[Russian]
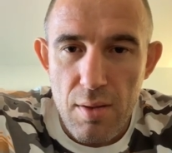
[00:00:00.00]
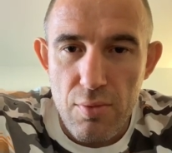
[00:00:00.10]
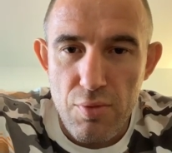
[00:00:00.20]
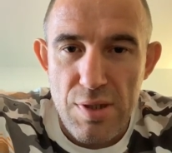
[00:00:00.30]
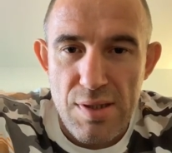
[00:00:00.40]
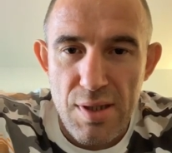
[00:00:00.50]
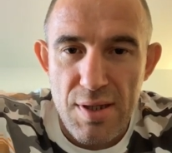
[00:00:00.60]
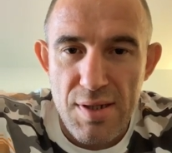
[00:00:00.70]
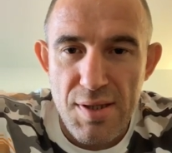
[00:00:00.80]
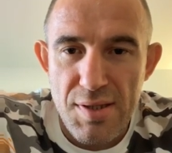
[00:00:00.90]
Ну, создать
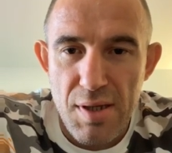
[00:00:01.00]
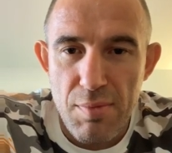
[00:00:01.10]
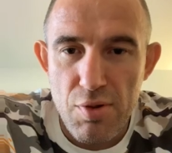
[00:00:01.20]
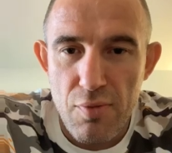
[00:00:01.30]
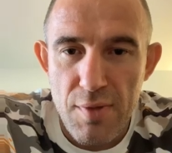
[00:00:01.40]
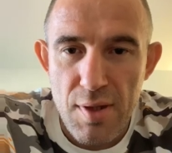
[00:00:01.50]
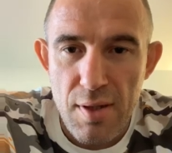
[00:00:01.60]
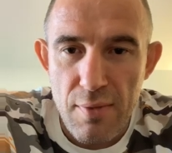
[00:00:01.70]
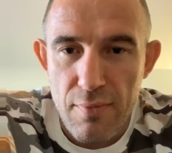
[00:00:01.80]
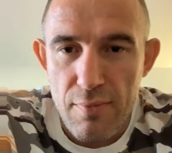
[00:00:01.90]
российских
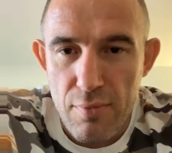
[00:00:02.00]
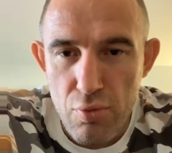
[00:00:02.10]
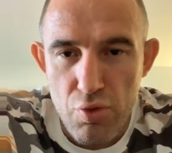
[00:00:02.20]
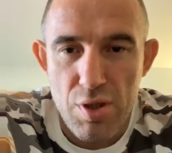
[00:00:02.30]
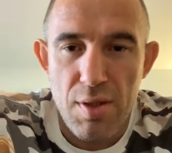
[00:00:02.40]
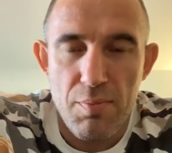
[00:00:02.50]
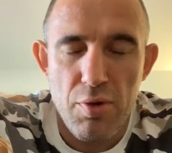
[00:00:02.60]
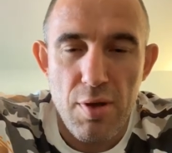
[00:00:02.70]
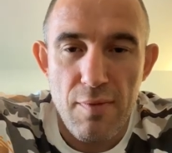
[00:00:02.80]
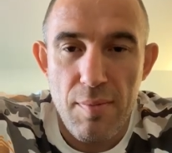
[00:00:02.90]
бойцов-ветеранов тоже не
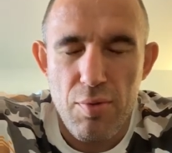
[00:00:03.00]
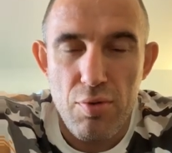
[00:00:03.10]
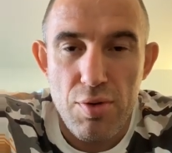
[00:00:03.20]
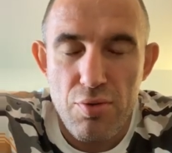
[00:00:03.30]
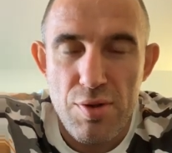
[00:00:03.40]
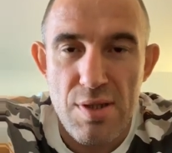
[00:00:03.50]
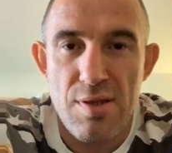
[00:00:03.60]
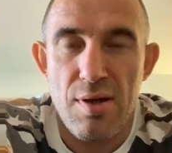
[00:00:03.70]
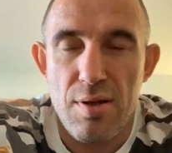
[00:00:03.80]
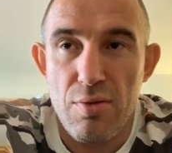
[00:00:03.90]
понял вопрос. Ну,
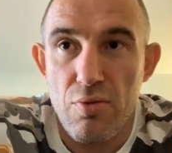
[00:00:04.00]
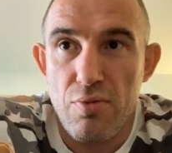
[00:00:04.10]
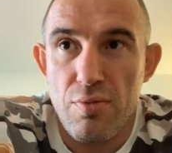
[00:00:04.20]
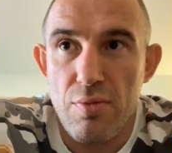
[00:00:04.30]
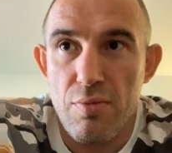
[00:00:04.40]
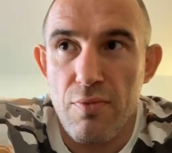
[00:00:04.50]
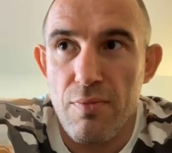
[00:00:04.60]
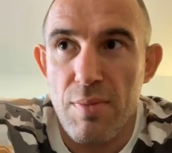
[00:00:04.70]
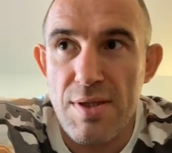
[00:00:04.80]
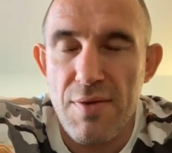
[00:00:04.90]
создать. Ну,
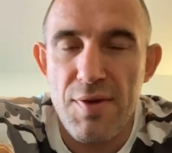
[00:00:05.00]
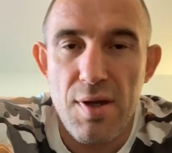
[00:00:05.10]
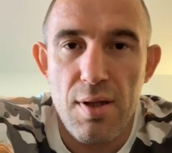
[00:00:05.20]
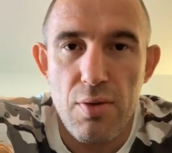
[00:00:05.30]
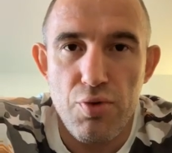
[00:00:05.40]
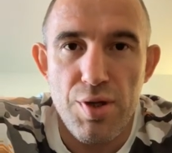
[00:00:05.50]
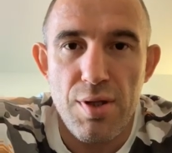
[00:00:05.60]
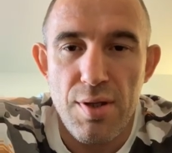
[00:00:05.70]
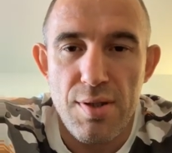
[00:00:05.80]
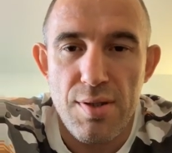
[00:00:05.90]
бойцы-ветераны уже
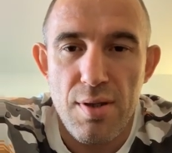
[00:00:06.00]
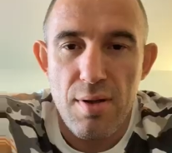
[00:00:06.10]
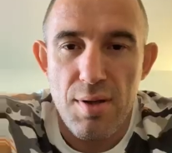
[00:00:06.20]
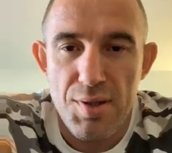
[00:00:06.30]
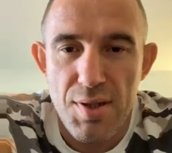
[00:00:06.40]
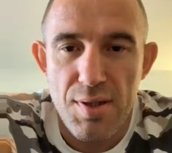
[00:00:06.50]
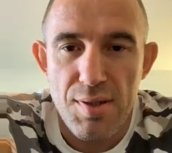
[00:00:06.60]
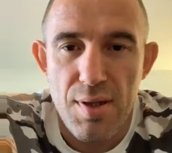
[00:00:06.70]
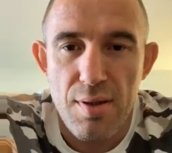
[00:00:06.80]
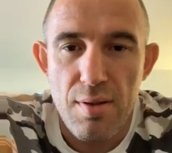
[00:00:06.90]
есть
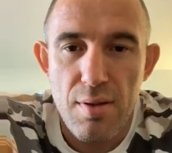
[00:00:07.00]
российские.